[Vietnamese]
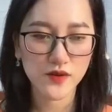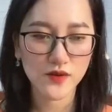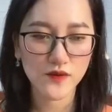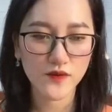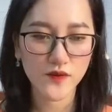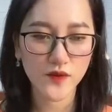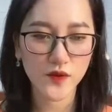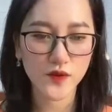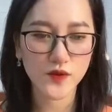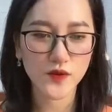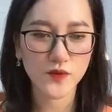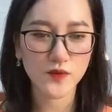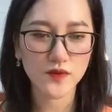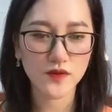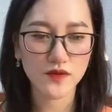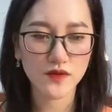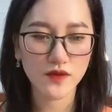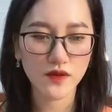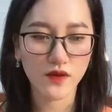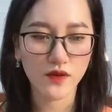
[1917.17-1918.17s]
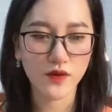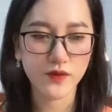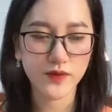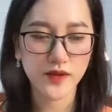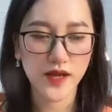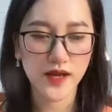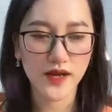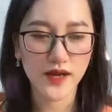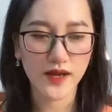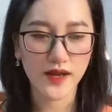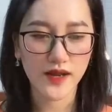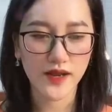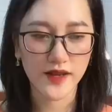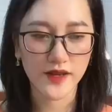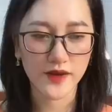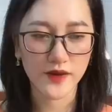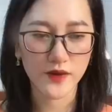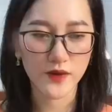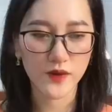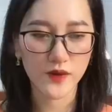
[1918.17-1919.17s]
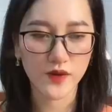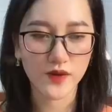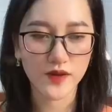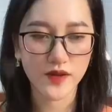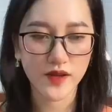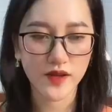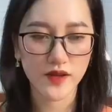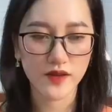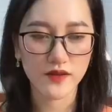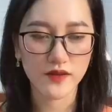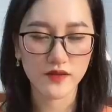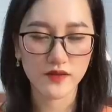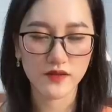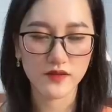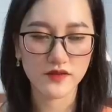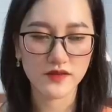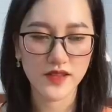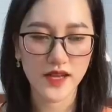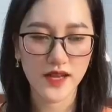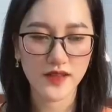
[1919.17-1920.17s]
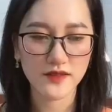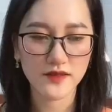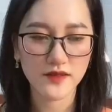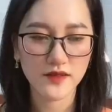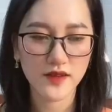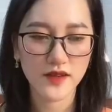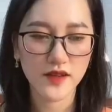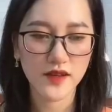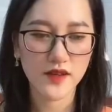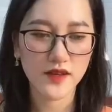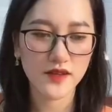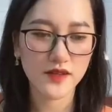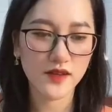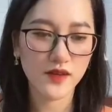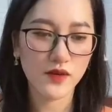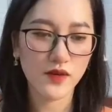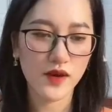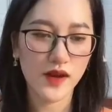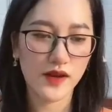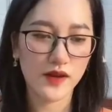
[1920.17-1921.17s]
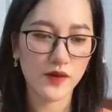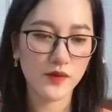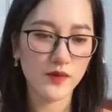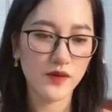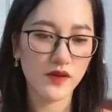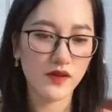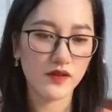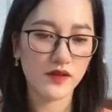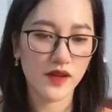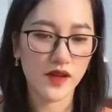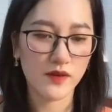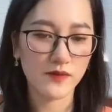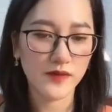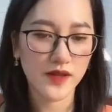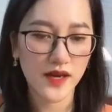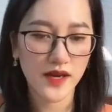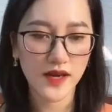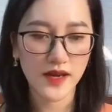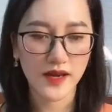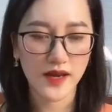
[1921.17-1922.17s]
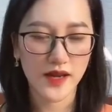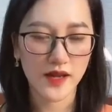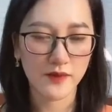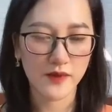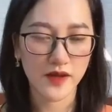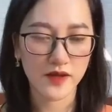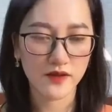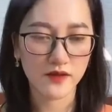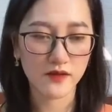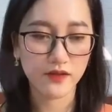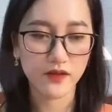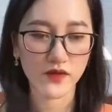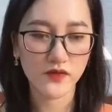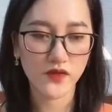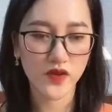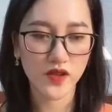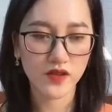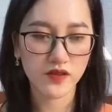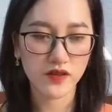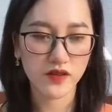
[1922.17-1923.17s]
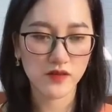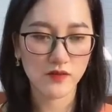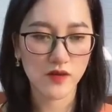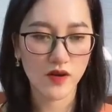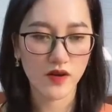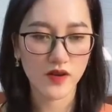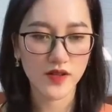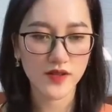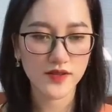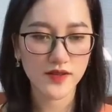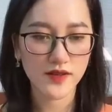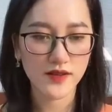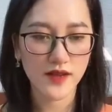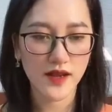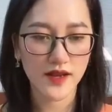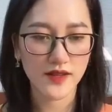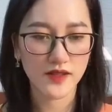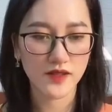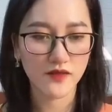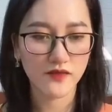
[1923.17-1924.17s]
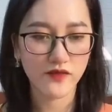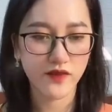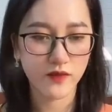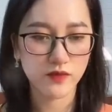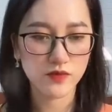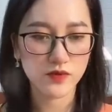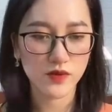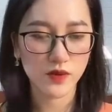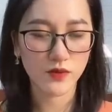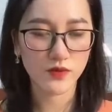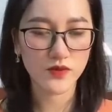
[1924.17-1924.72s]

Phù Dung cứ tưởng hôm nay là ngày cô có thể được thư giãn Nhưng cô lại không ngờ ngày hôm nay là ngày mà từ ngưng viên cởi bỏ hết tất cả những phóng túng